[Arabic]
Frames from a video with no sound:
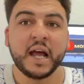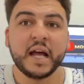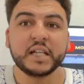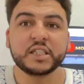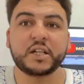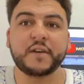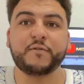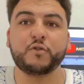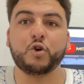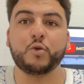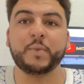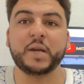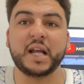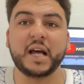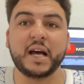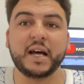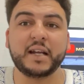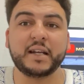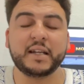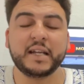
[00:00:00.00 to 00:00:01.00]
شافوهم
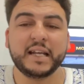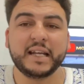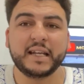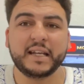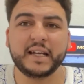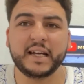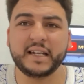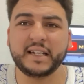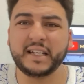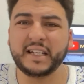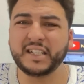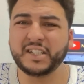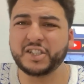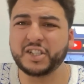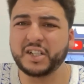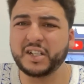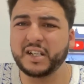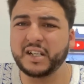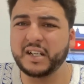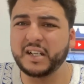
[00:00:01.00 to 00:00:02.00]
الان يعني
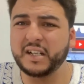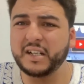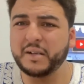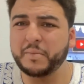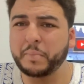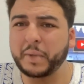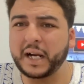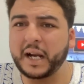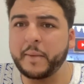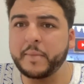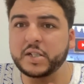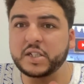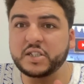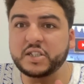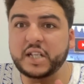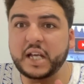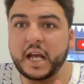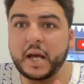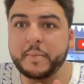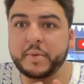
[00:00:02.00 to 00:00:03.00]
آه، برنامج
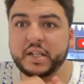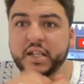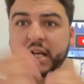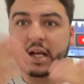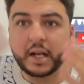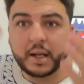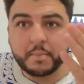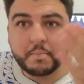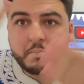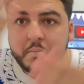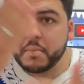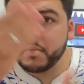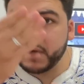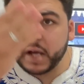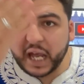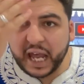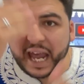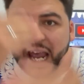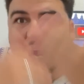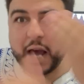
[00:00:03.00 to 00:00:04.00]
الانتخابي ديالهم
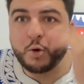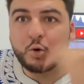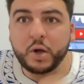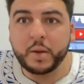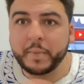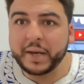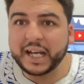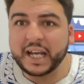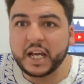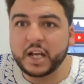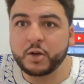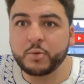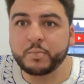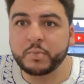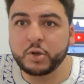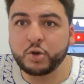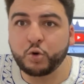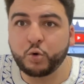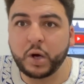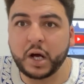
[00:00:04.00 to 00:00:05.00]
خاوي ما كاين
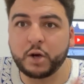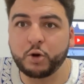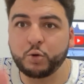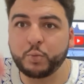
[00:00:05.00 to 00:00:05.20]
منه والو